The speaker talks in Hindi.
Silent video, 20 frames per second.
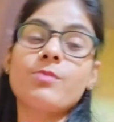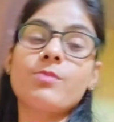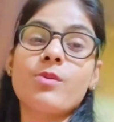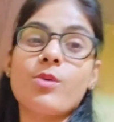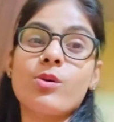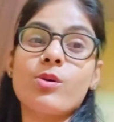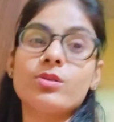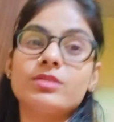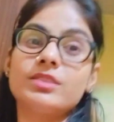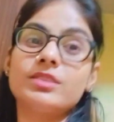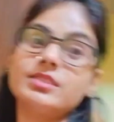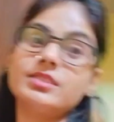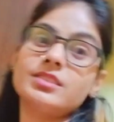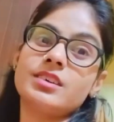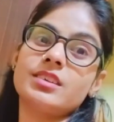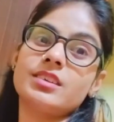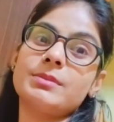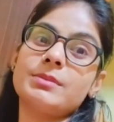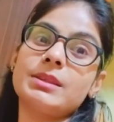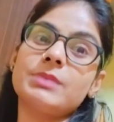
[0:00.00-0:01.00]
बहुत ही
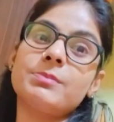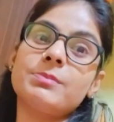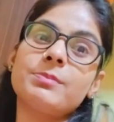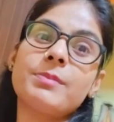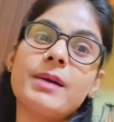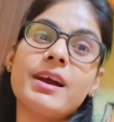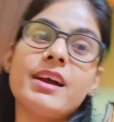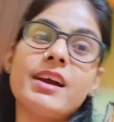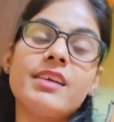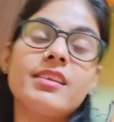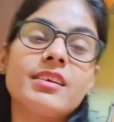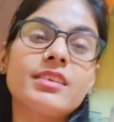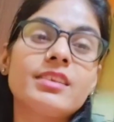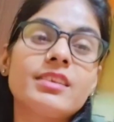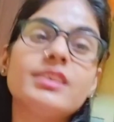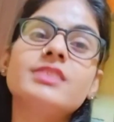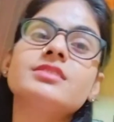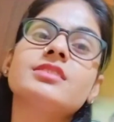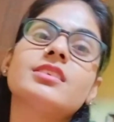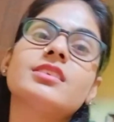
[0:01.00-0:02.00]
ज़्यादा मतलब पैर
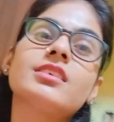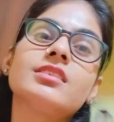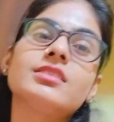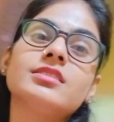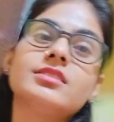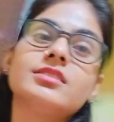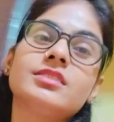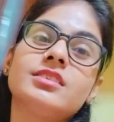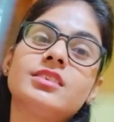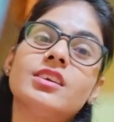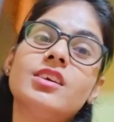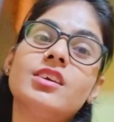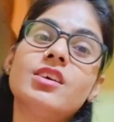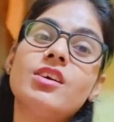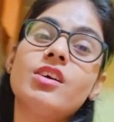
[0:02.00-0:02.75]
रखने की जगह नहीं थी